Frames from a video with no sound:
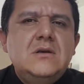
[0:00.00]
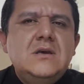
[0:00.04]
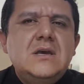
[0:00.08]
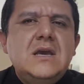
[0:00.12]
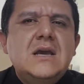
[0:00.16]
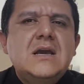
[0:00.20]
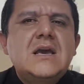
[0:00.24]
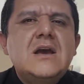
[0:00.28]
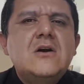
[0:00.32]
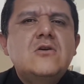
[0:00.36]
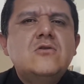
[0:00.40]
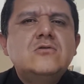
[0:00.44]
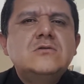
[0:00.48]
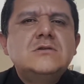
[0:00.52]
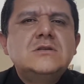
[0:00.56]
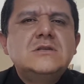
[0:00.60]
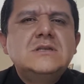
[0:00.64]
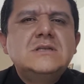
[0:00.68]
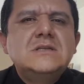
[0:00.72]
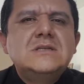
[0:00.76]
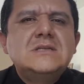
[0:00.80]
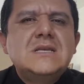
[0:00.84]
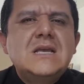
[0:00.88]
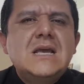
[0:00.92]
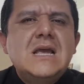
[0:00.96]
¿Y en qué
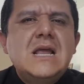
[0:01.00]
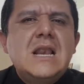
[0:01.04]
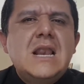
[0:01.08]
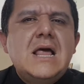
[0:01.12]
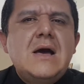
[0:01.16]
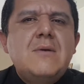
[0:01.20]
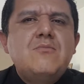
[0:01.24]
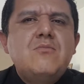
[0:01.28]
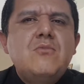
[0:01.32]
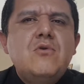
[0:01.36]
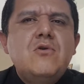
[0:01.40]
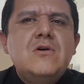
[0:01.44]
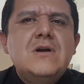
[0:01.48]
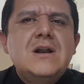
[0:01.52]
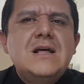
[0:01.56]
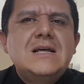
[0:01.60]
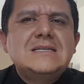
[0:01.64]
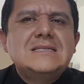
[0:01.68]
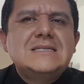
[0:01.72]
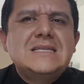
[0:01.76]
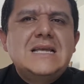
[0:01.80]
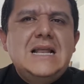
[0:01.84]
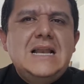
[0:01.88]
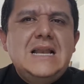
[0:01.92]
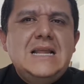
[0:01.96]
consiste el amor
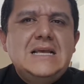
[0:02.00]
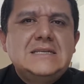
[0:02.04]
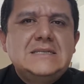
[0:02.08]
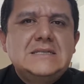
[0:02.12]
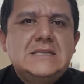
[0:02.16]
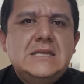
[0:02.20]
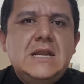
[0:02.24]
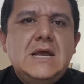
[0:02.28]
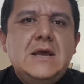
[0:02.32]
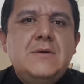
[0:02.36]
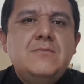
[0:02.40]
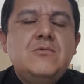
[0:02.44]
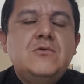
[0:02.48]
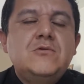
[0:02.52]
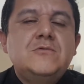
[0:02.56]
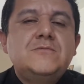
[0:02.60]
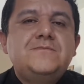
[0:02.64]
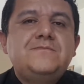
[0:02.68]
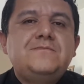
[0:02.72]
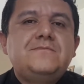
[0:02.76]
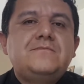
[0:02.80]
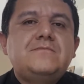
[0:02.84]
hasta el extremo?